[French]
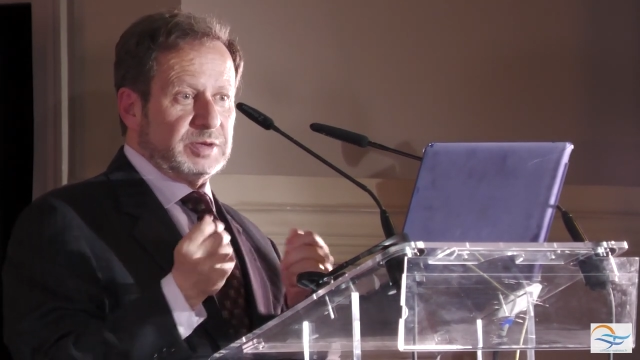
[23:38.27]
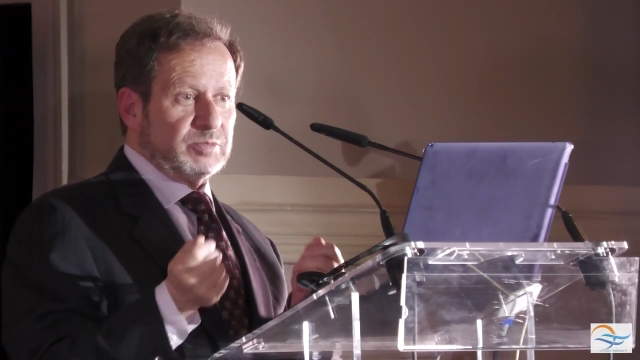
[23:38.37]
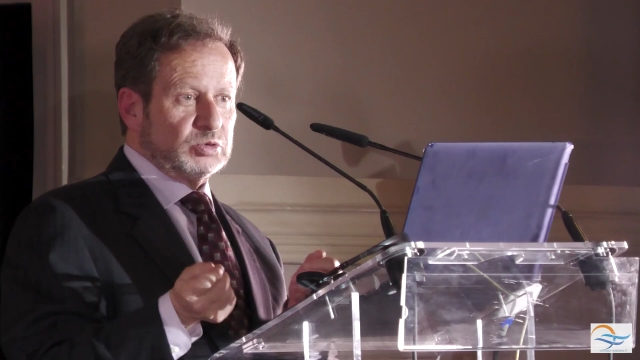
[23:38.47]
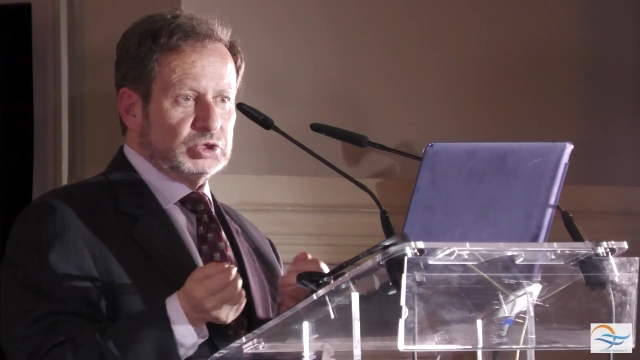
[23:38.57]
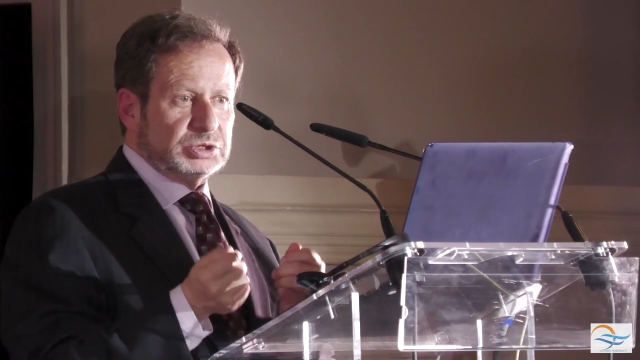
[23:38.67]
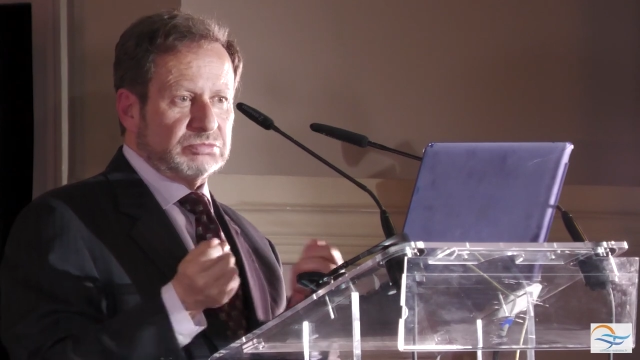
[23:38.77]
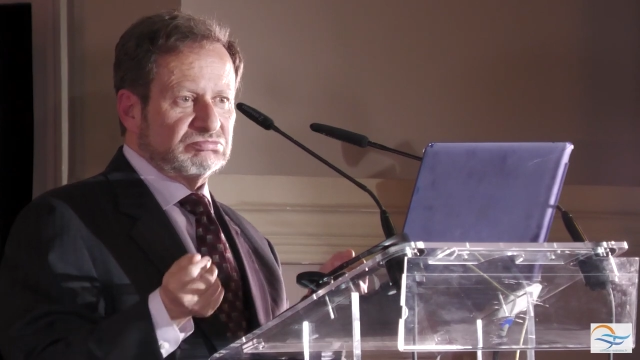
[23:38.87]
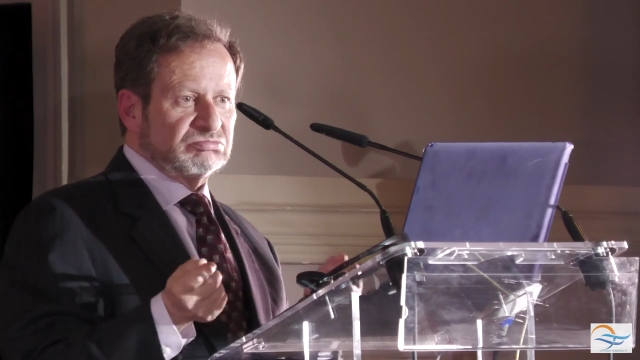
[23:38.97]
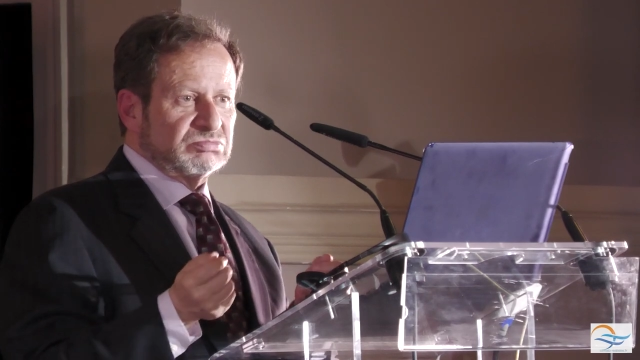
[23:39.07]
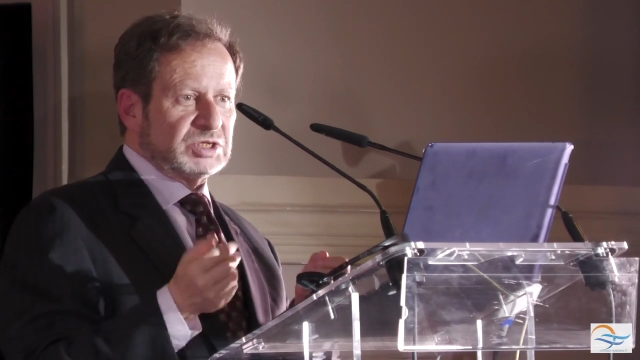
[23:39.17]
traduit en
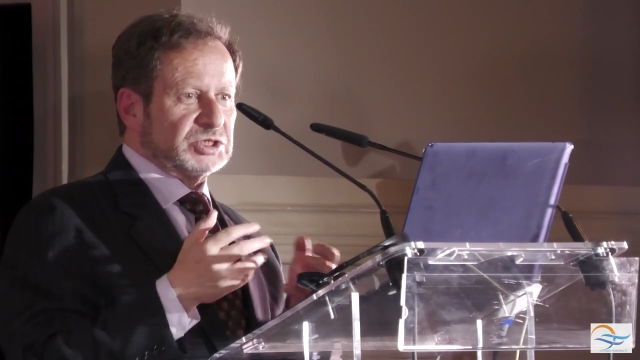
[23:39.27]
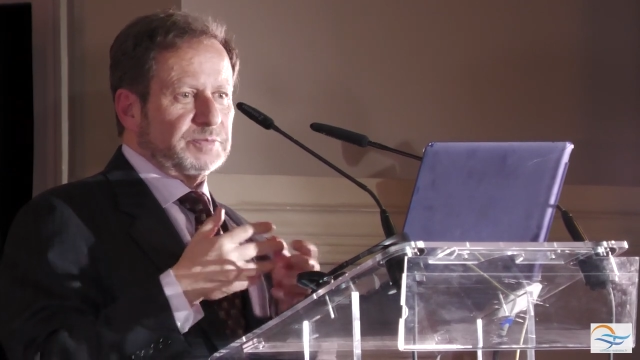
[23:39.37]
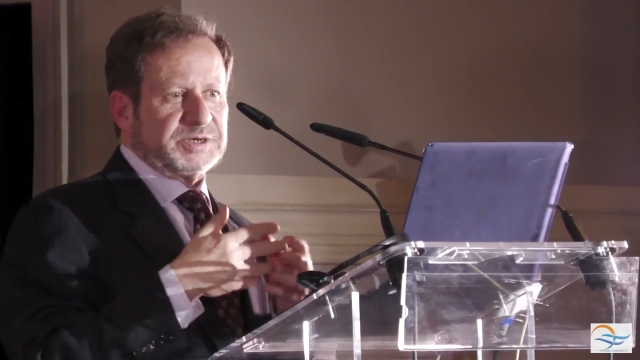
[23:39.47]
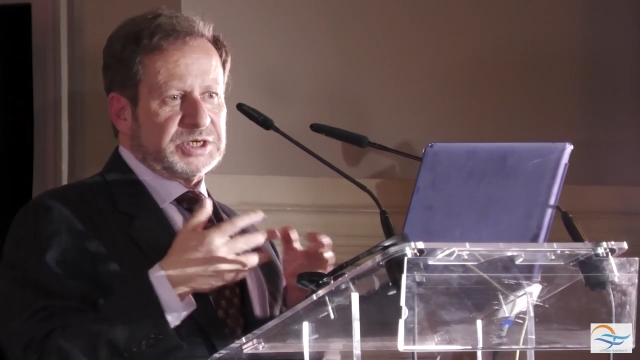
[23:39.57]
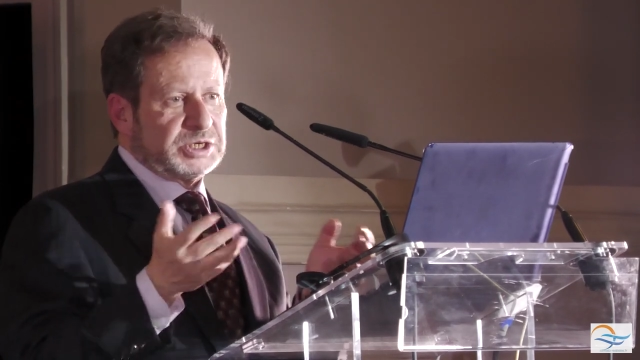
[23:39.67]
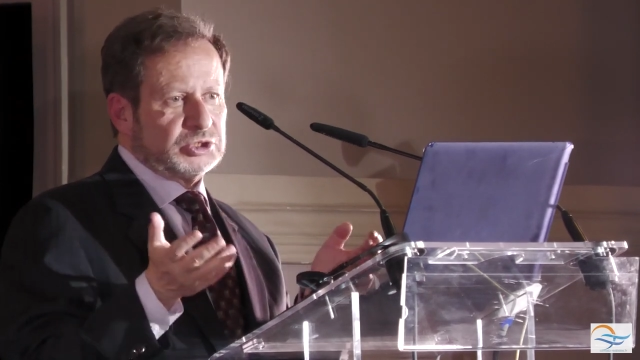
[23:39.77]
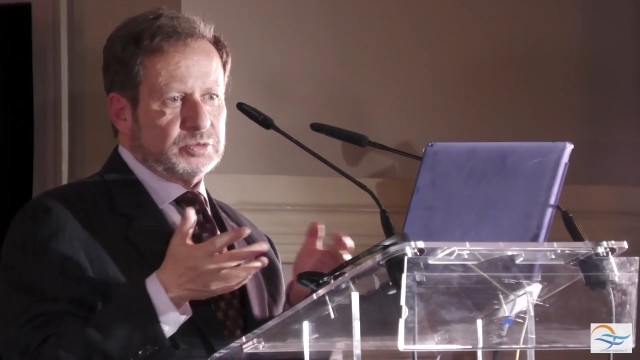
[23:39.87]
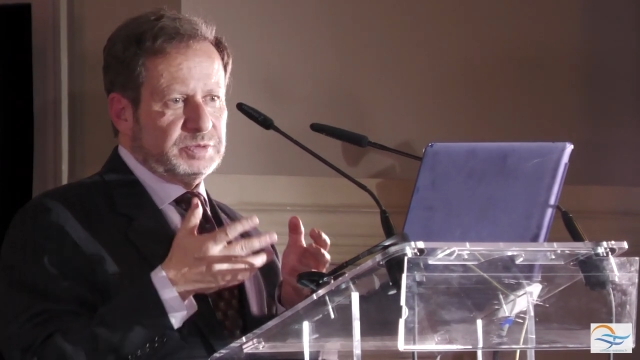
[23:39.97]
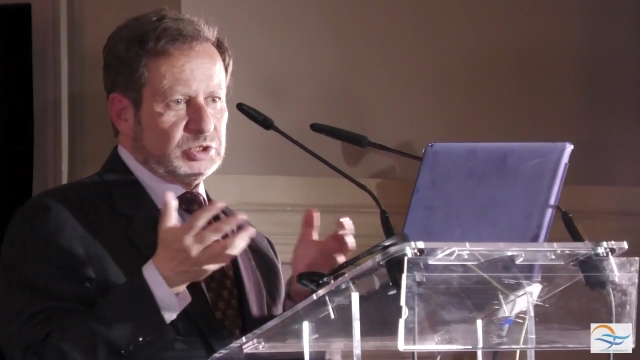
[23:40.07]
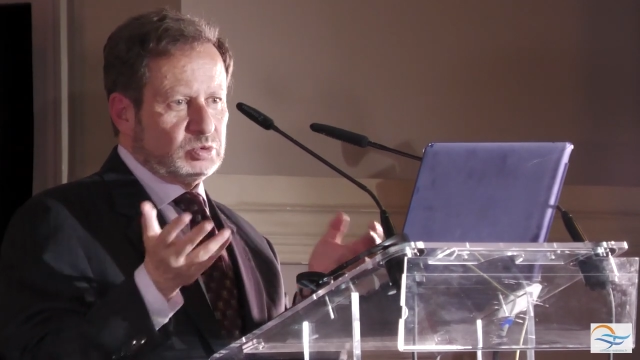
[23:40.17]
équation différentielle
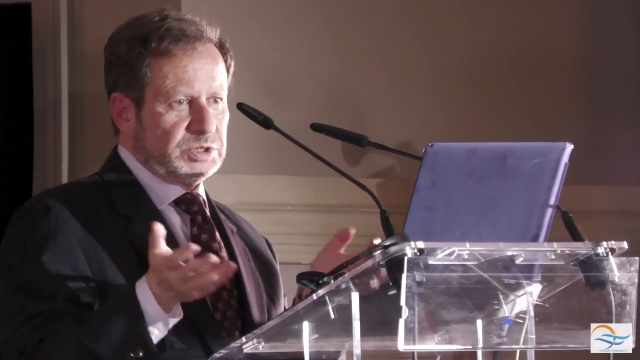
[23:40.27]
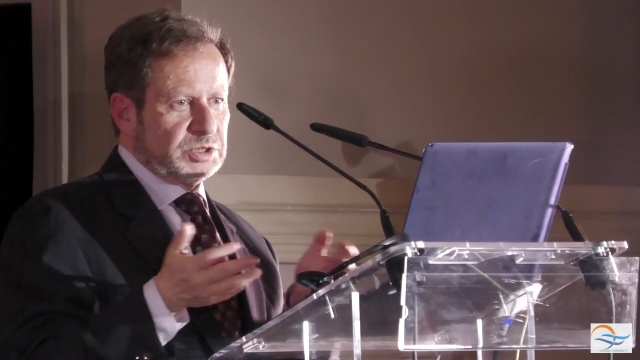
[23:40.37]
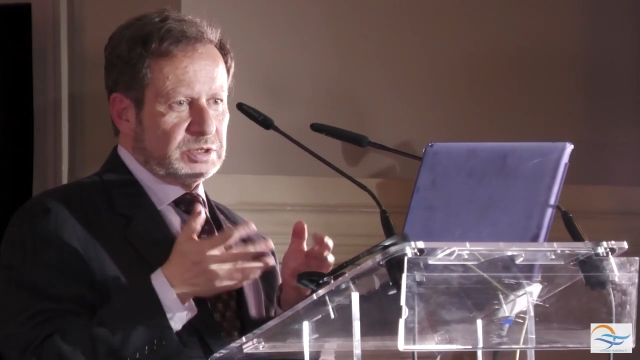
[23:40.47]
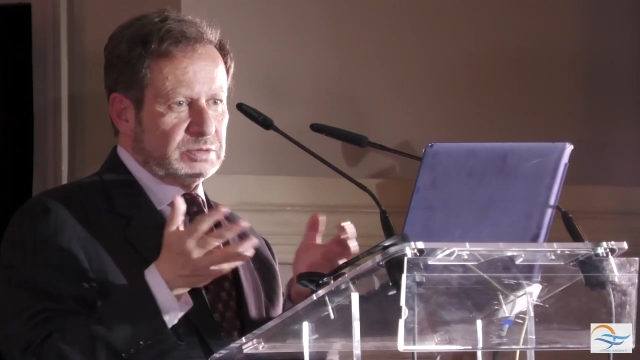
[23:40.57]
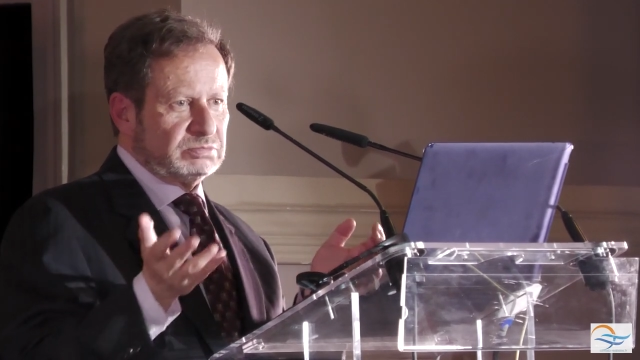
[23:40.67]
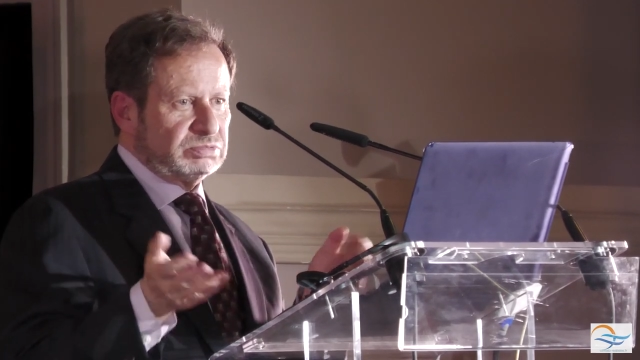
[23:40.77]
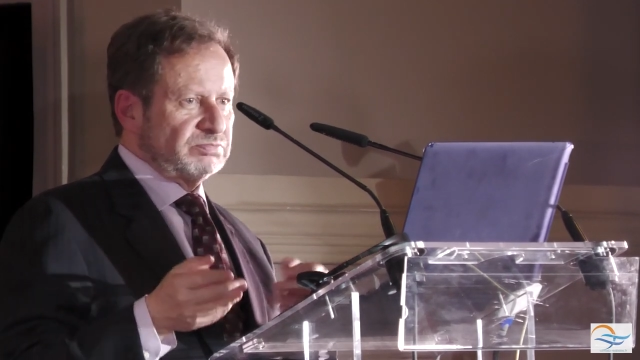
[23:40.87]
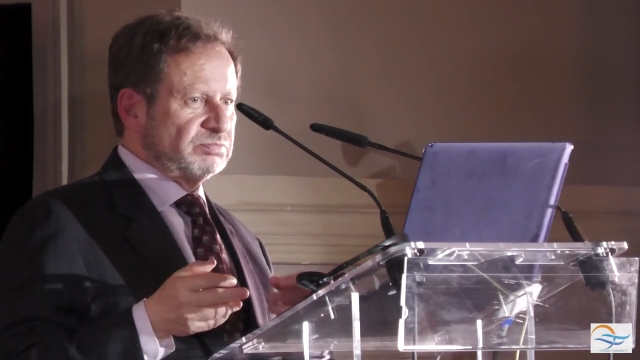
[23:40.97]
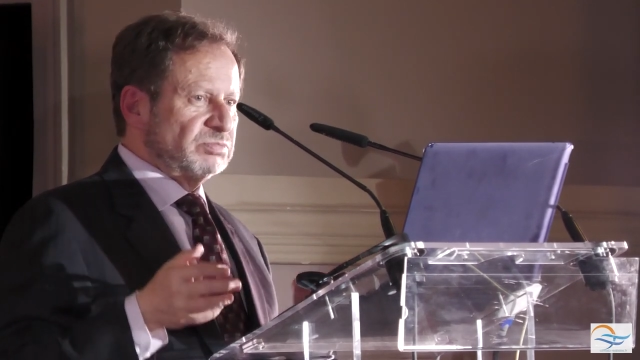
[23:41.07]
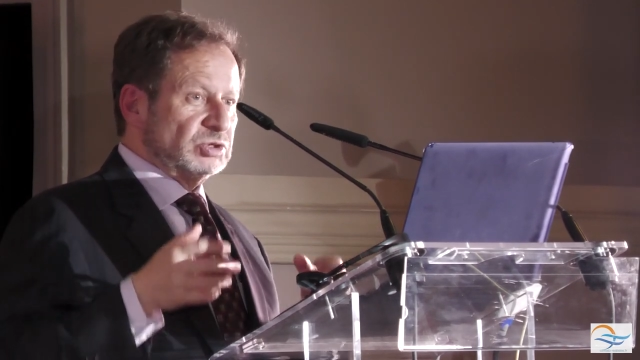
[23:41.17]
donc,
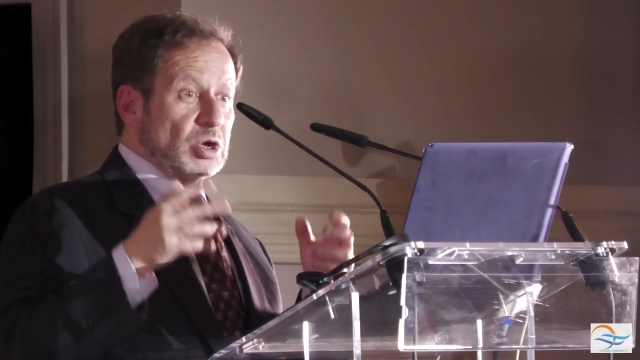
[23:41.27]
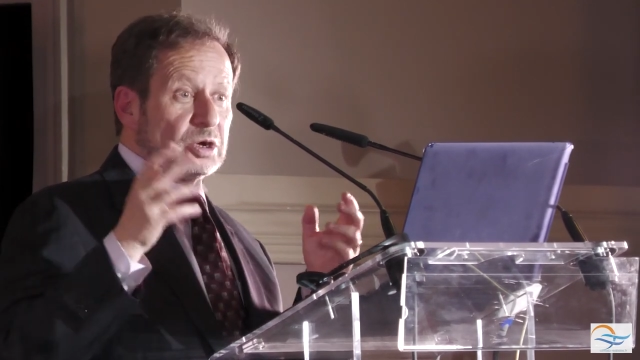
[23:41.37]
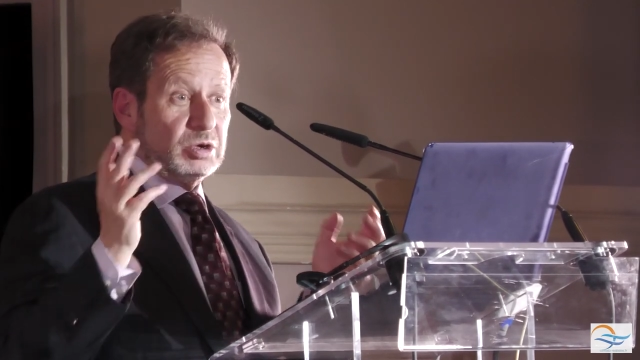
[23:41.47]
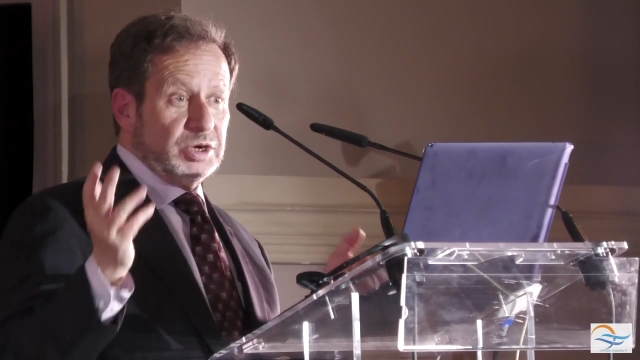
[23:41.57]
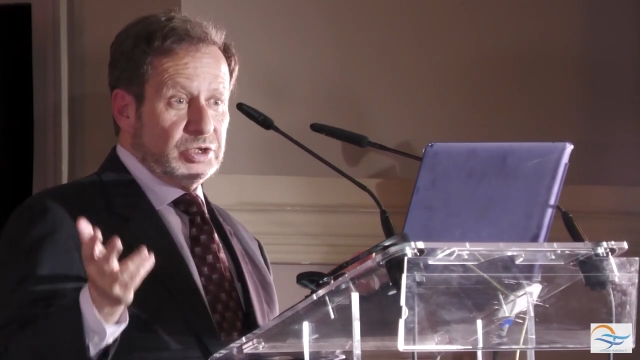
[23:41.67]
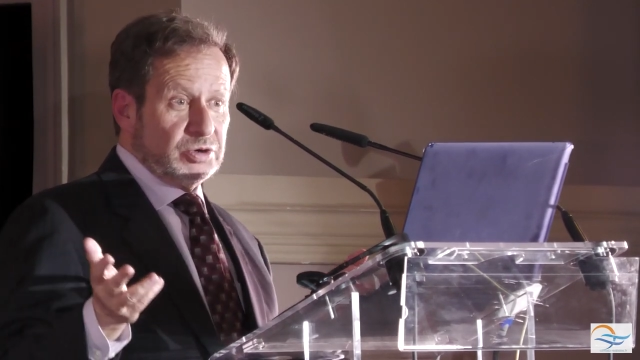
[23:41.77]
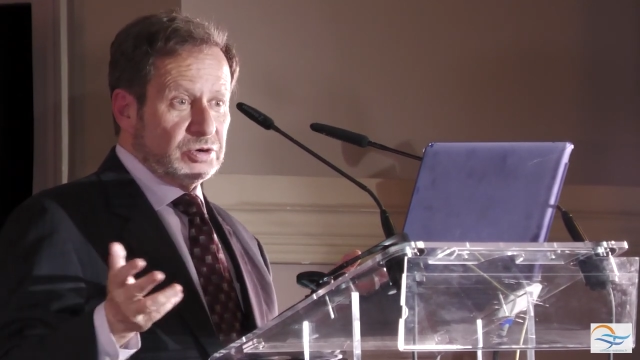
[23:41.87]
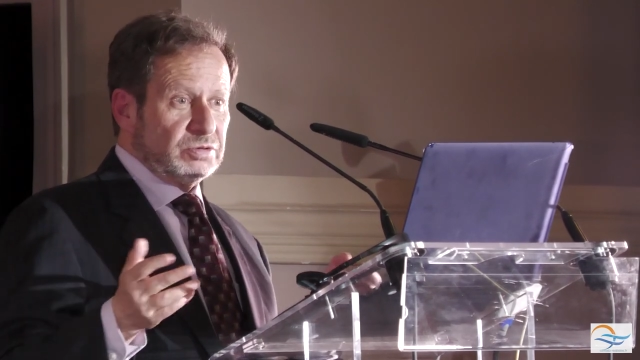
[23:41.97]
euh, le mouvement.